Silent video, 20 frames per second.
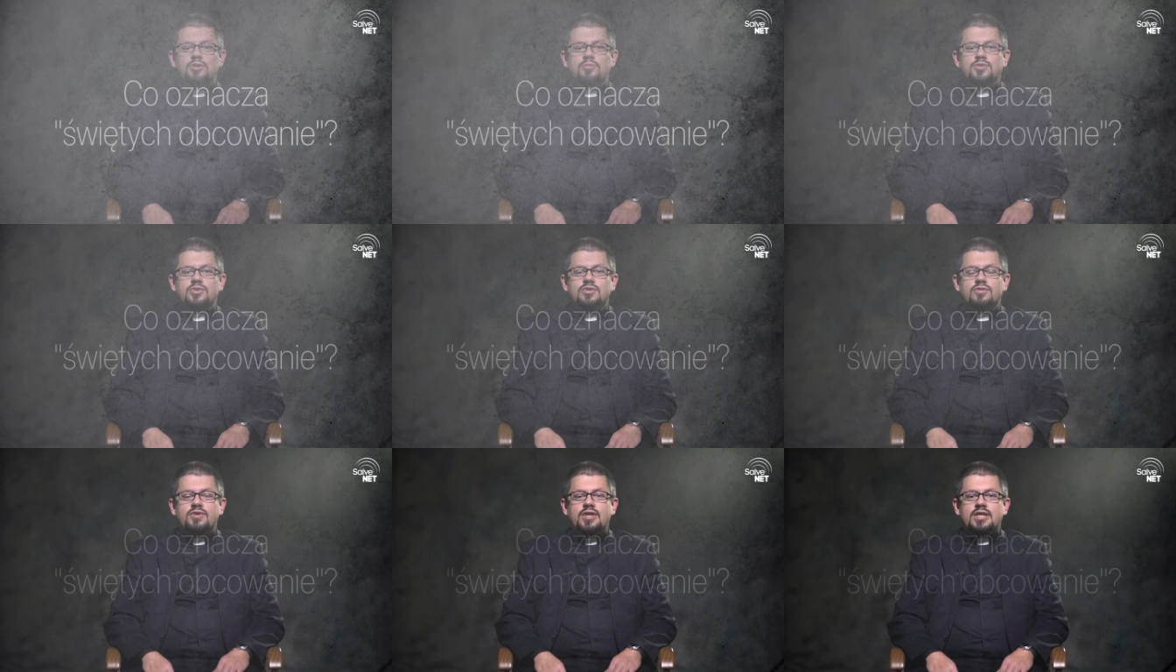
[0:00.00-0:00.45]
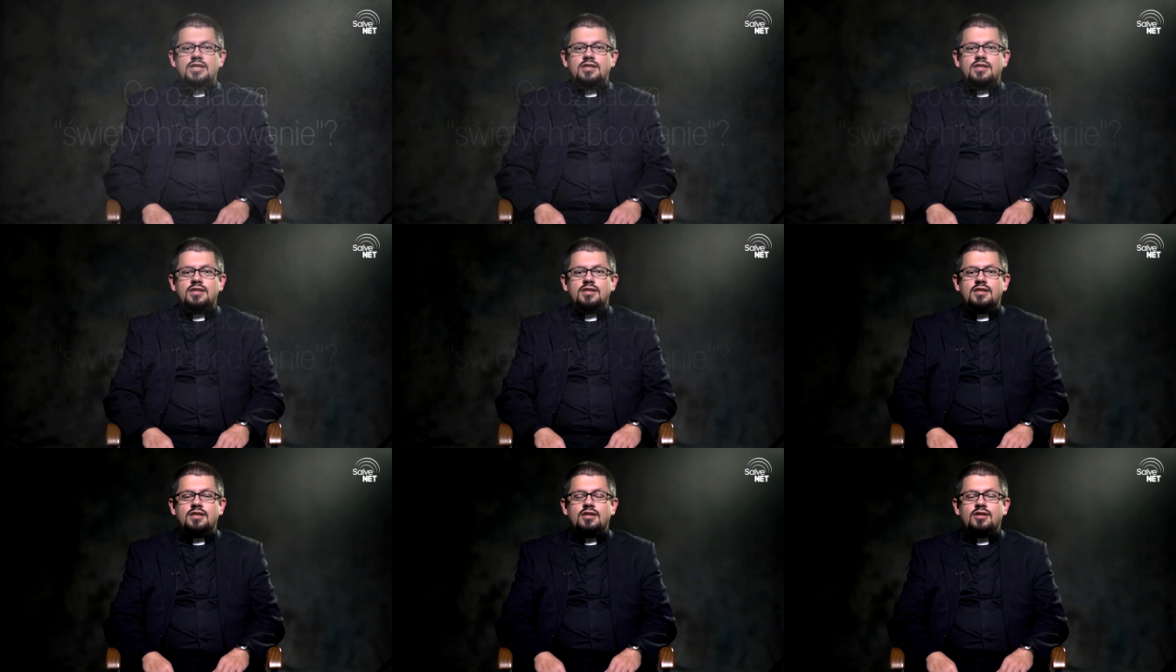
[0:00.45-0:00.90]

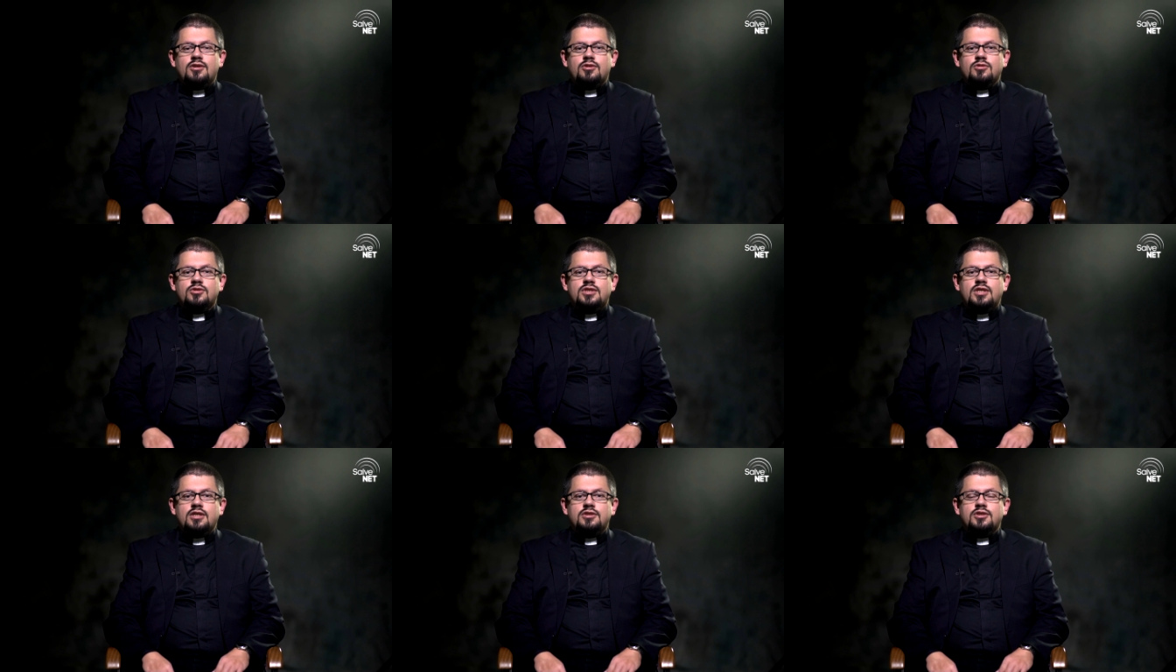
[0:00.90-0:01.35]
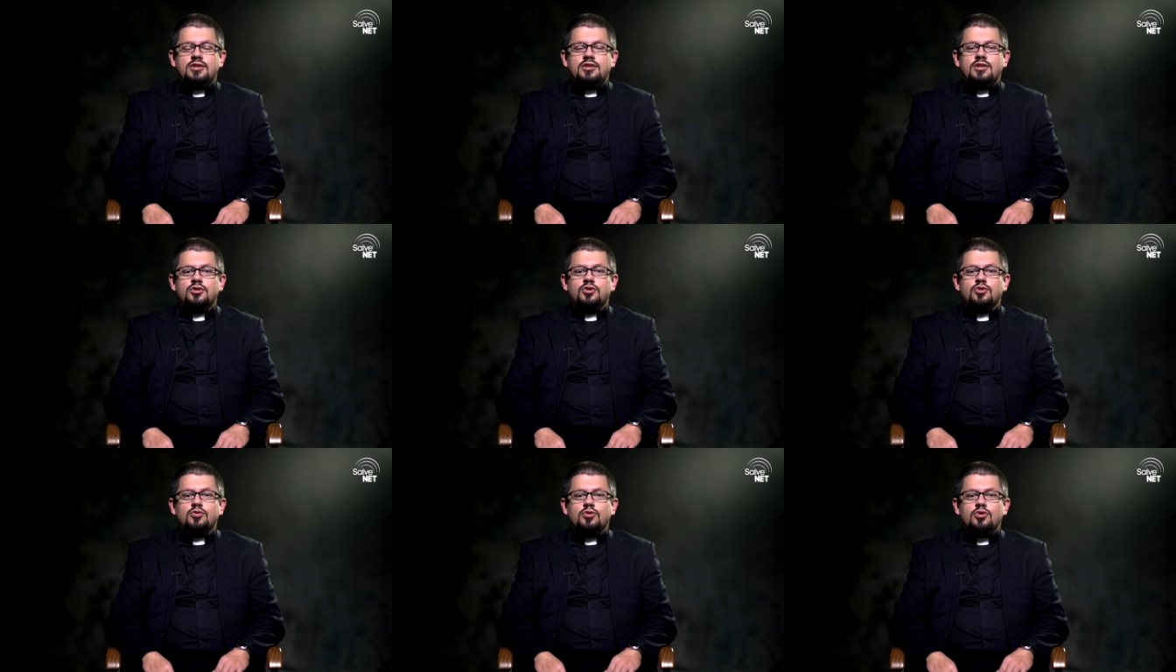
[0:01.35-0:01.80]
obcowanie oznacza
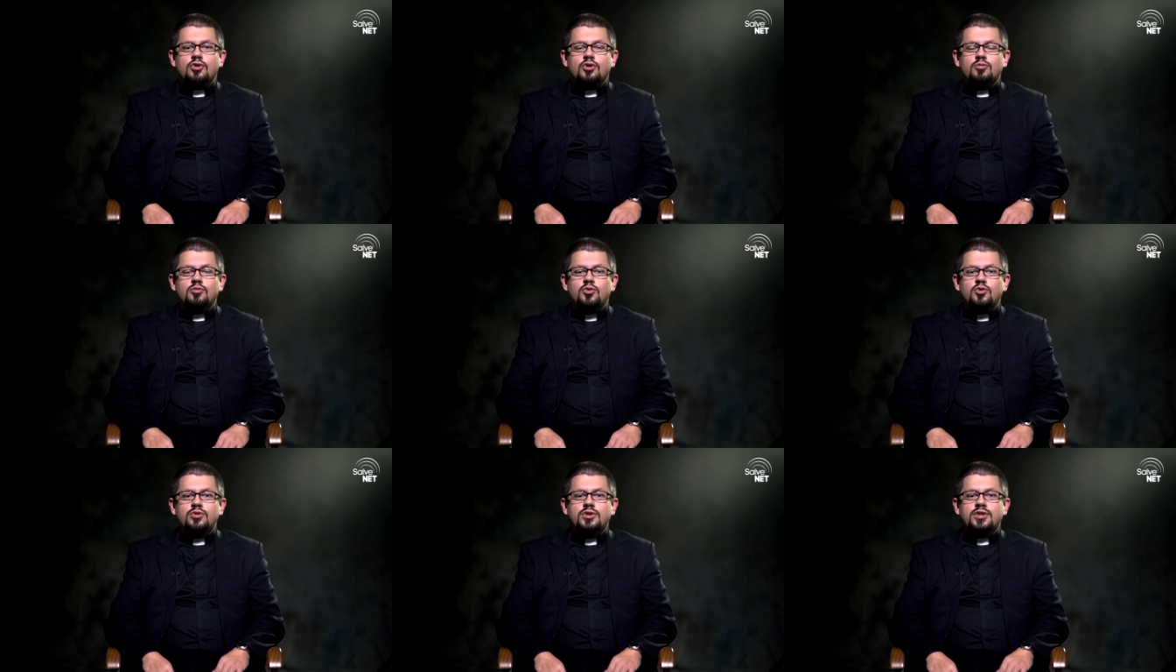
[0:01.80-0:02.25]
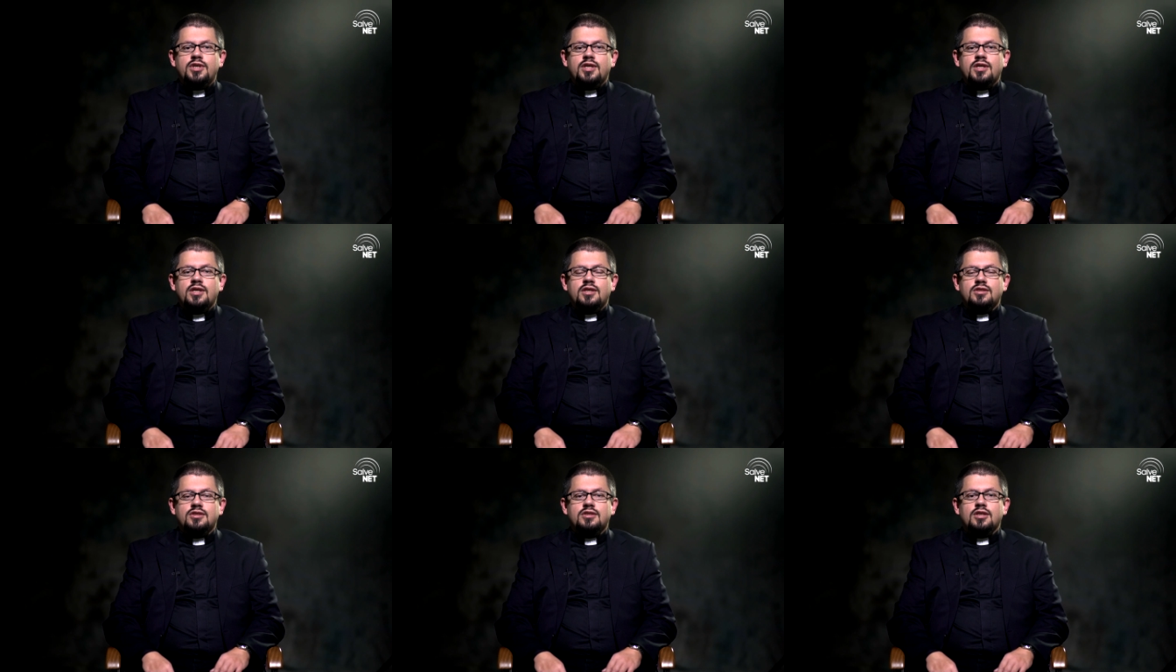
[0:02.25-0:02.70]
naszą
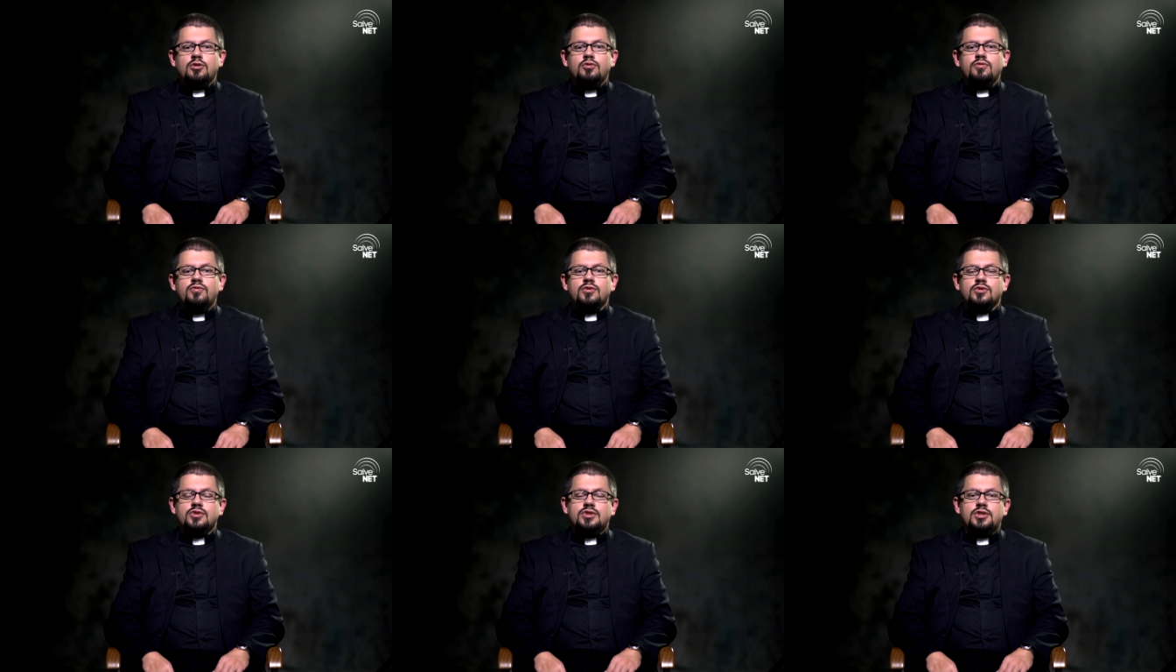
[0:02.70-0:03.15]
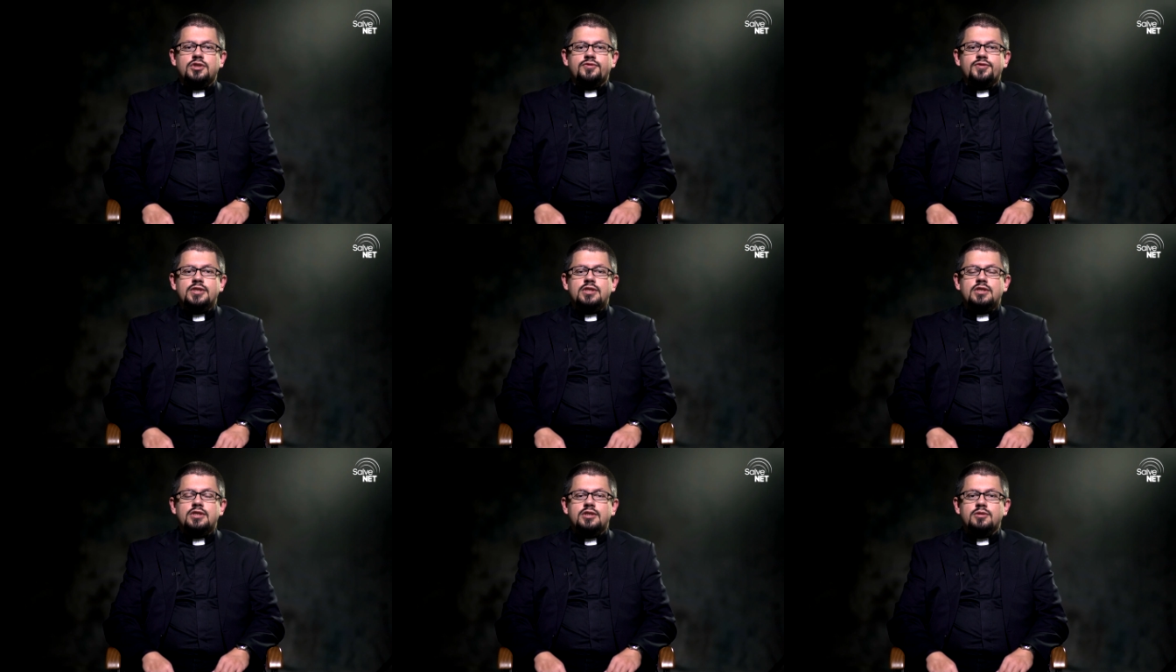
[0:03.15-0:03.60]
komunię zarówno ze
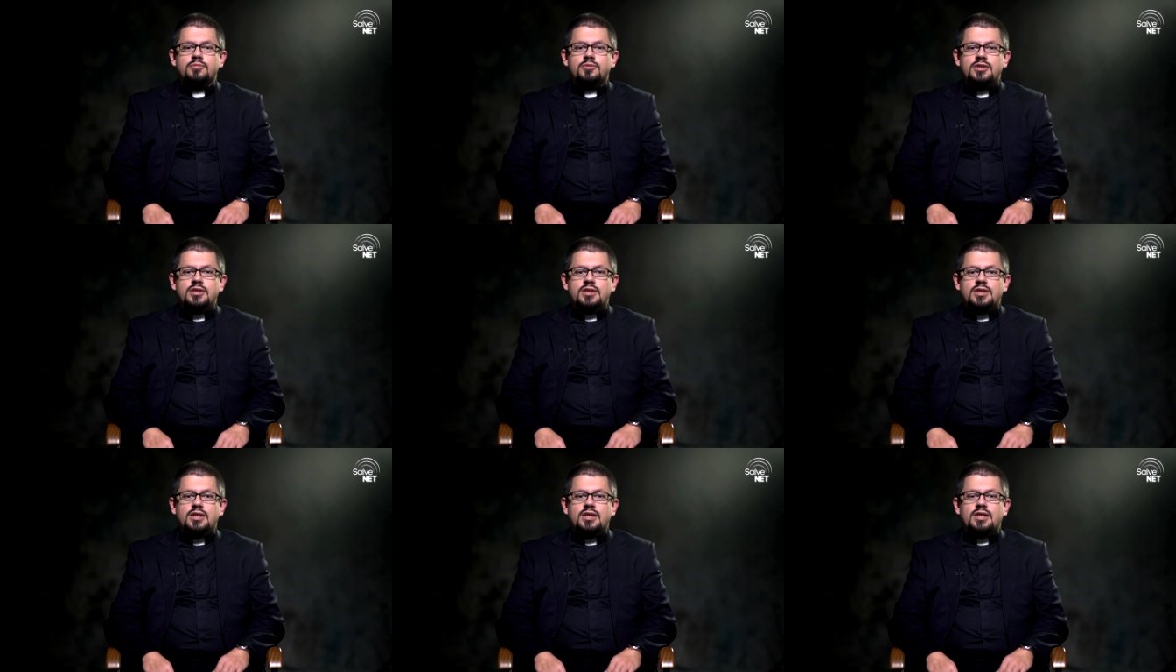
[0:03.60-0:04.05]
świętymi,